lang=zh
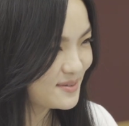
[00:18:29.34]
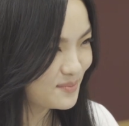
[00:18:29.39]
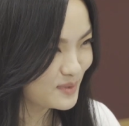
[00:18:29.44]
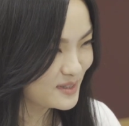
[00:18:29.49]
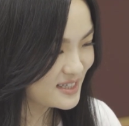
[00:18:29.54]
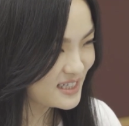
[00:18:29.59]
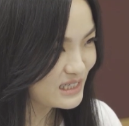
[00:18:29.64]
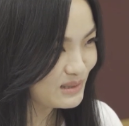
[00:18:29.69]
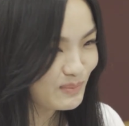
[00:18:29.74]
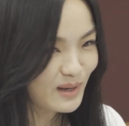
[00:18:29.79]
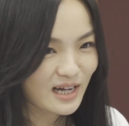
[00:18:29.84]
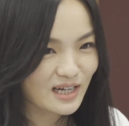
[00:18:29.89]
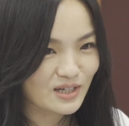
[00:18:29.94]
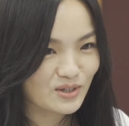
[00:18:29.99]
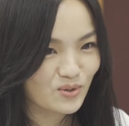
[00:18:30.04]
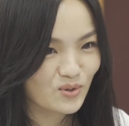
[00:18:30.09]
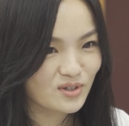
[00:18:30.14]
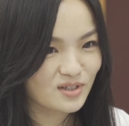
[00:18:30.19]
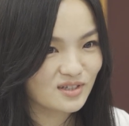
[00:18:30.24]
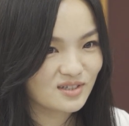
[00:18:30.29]
怎么七八个
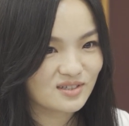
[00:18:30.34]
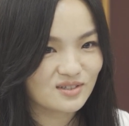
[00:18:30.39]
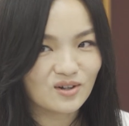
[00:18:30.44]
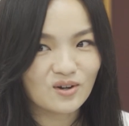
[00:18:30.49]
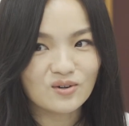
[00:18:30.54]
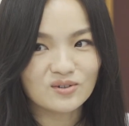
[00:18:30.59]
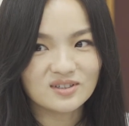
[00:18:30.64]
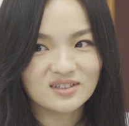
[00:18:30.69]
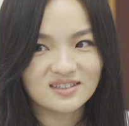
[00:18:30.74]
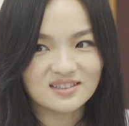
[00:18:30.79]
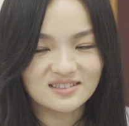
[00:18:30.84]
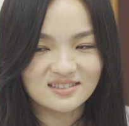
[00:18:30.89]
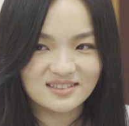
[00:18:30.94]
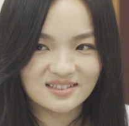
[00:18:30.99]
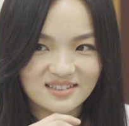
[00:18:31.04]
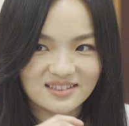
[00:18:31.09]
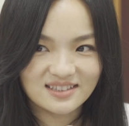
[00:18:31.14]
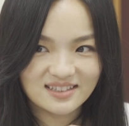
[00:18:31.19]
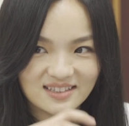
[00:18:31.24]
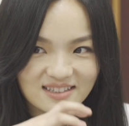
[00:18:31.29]
月的时候那个
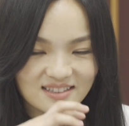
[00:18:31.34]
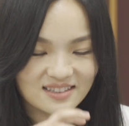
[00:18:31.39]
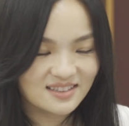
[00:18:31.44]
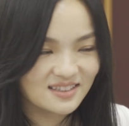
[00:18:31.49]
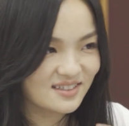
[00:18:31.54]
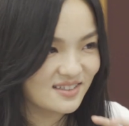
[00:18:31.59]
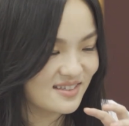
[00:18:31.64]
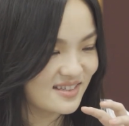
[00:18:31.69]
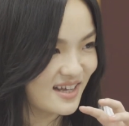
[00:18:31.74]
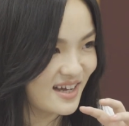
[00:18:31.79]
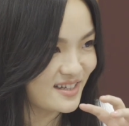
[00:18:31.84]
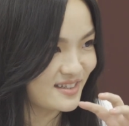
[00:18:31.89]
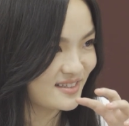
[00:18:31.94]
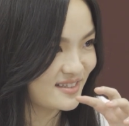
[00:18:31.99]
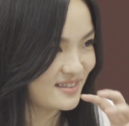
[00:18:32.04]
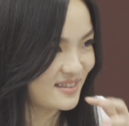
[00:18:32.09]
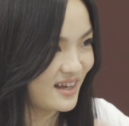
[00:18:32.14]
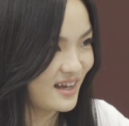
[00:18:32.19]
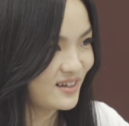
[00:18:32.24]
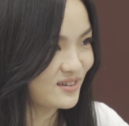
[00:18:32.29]
那个 size，
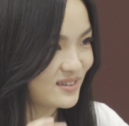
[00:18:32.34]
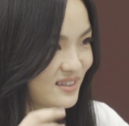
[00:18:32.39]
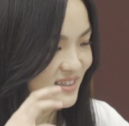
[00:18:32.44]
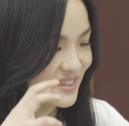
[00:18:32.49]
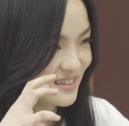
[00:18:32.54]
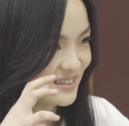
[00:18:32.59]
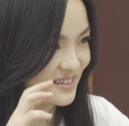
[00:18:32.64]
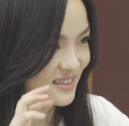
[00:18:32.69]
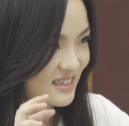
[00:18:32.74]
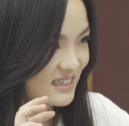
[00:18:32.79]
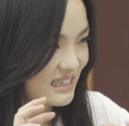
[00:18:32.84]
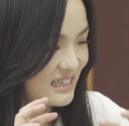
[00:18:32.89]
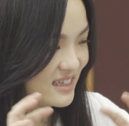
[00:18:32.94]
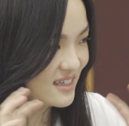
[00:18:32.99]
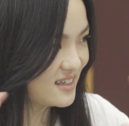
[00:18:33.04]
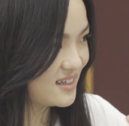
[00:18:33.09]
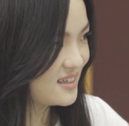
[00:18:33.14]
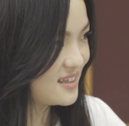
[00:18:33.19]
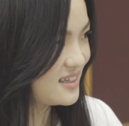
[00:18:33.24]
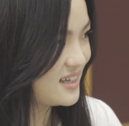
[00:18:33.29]
还有那个。
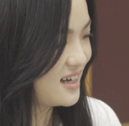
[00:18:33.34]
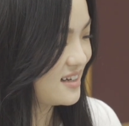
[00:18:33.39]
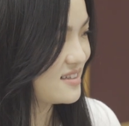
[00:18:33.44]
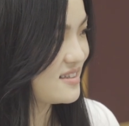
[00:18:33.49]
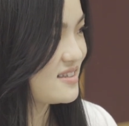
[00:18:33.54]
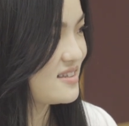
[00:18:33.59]
样